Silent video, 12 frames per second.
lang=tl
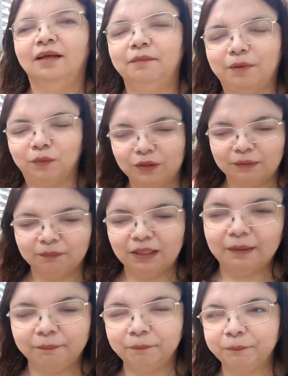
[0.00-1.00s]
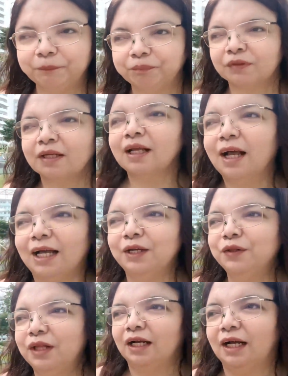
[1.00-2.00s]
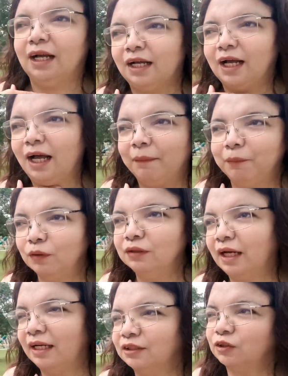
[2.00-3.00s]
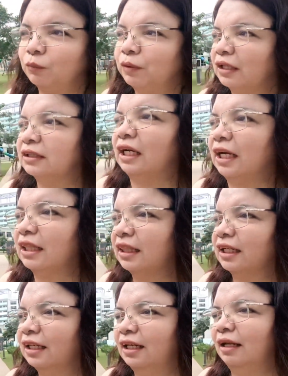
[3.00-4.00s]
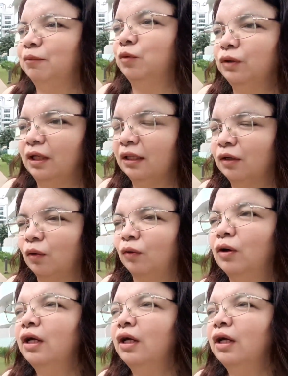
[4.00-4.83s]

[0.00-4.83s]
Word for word: makulimlim ayun na nga, kahapon dahil sobrang sakit ng lalamunan ko,